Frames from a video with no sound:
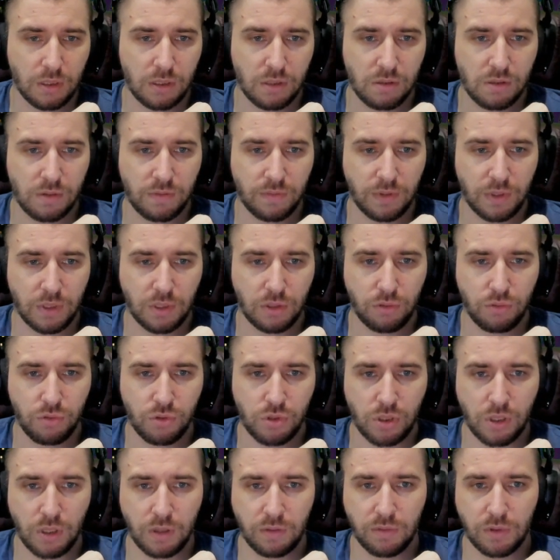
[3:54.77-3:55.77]
с
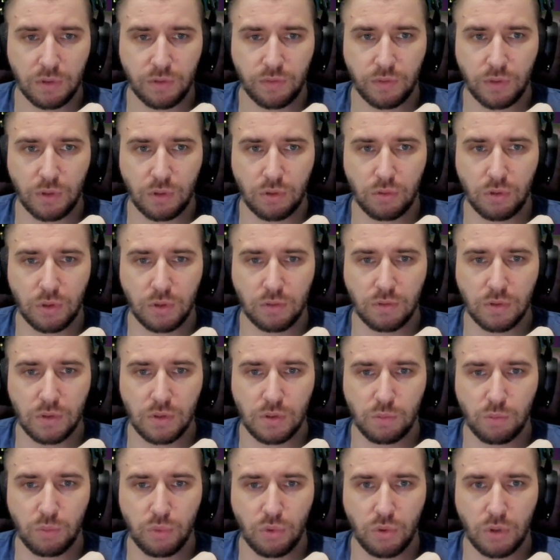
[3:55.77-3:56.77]
водушкой вот в такой вот
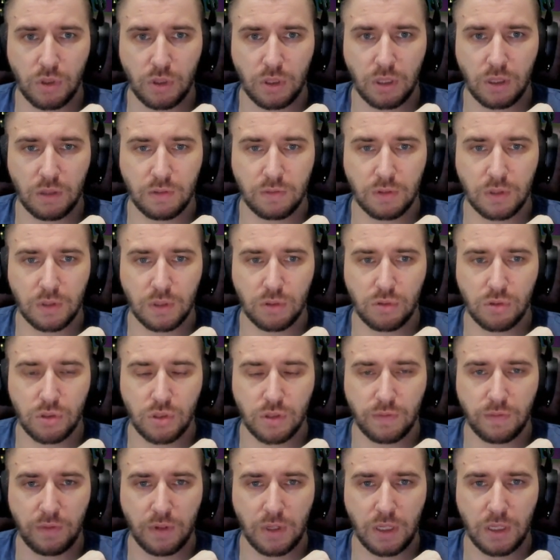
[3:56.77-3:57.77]
сборке,
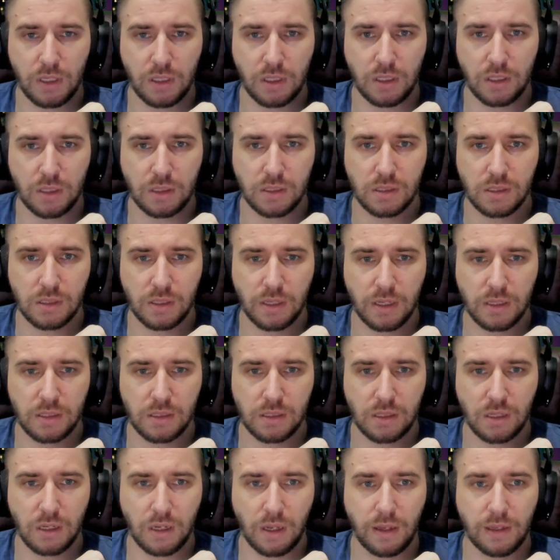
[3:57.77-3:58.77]
воодушевление,
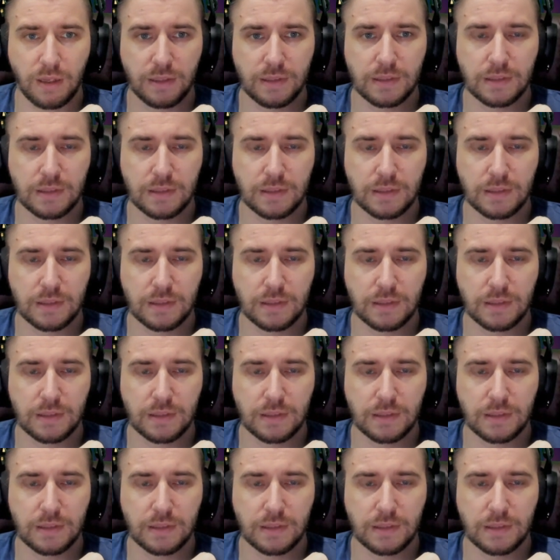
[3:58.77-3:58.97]
саска.